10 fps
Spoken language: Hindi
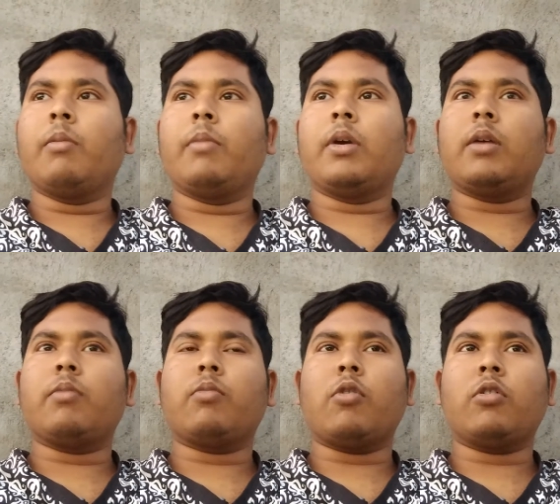
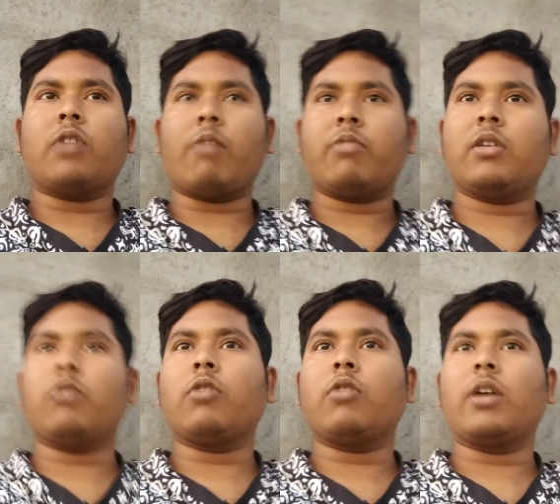मैं बहुत
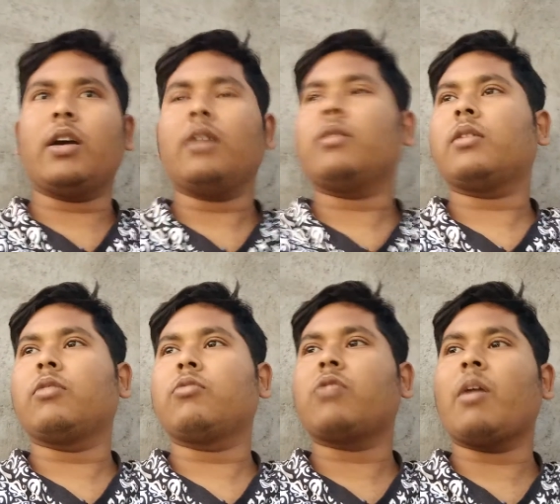अपसेट हो गया
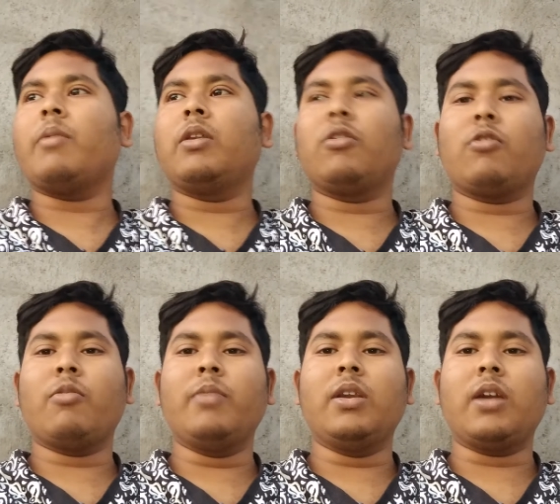सभी लोग को
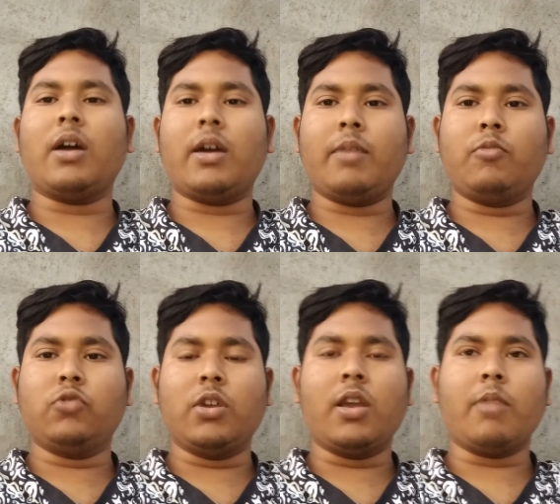मिल रहा है
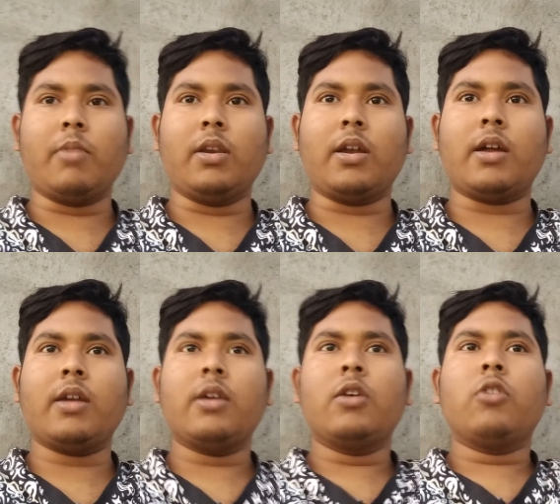मुझे नहीं मिल रहा
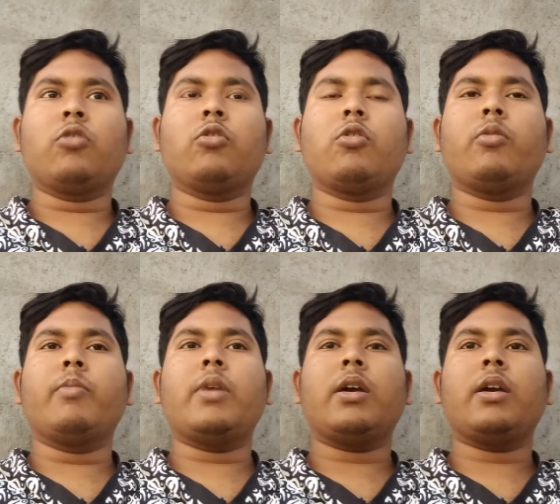है तो
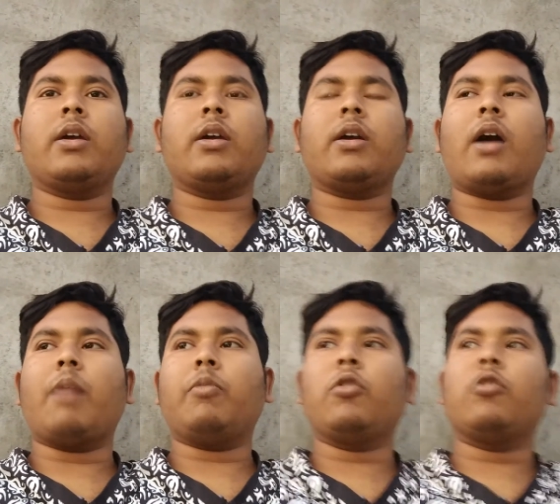मैं
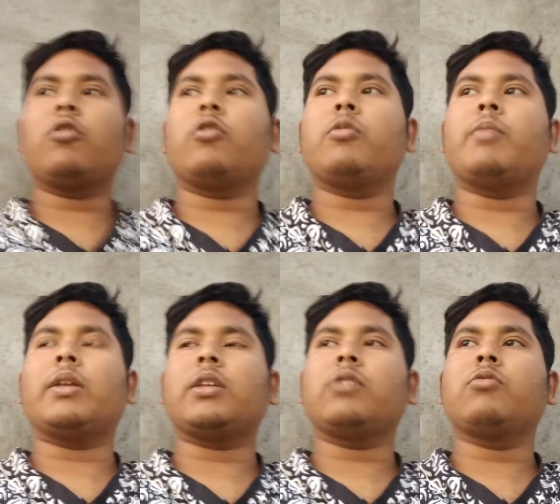आप लोगों को
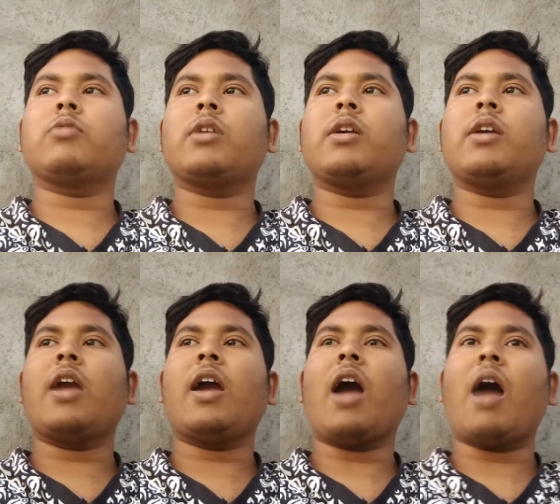बता दूं कि
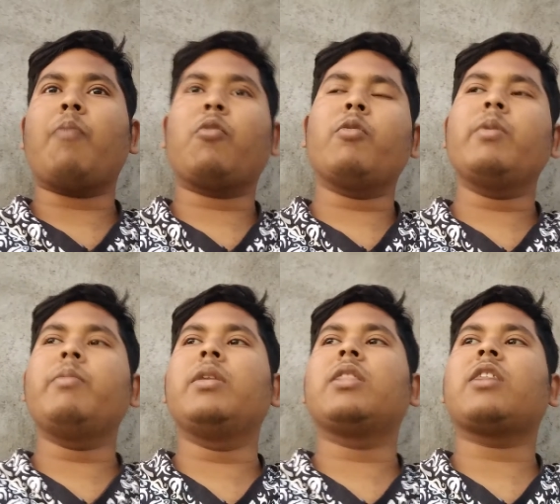ये आपको भी
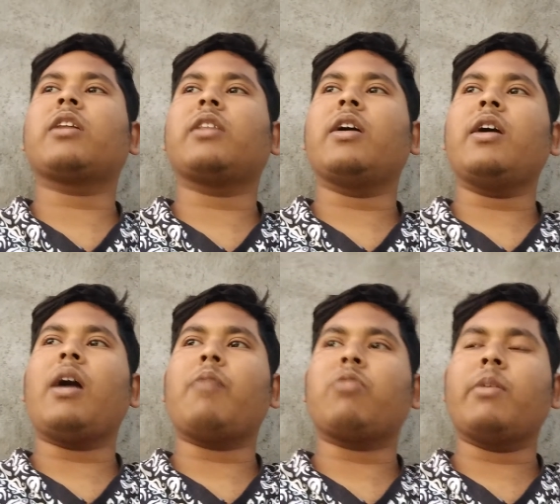मिल सकता है
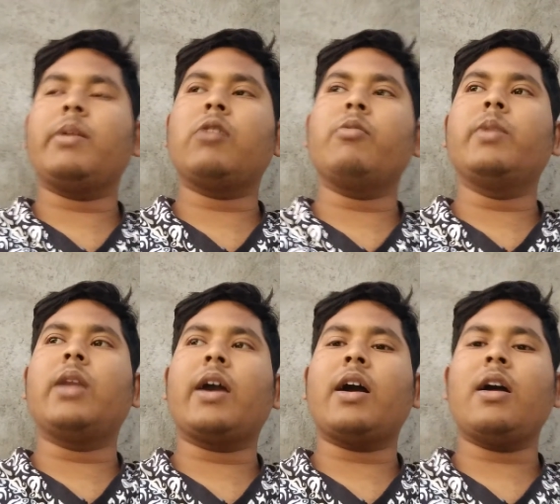आप सभी को
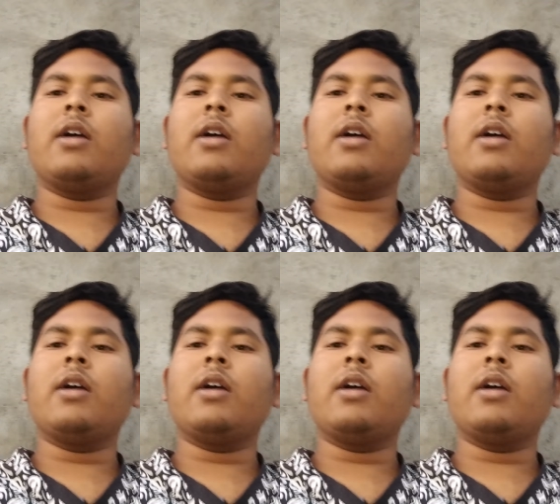मिलेगा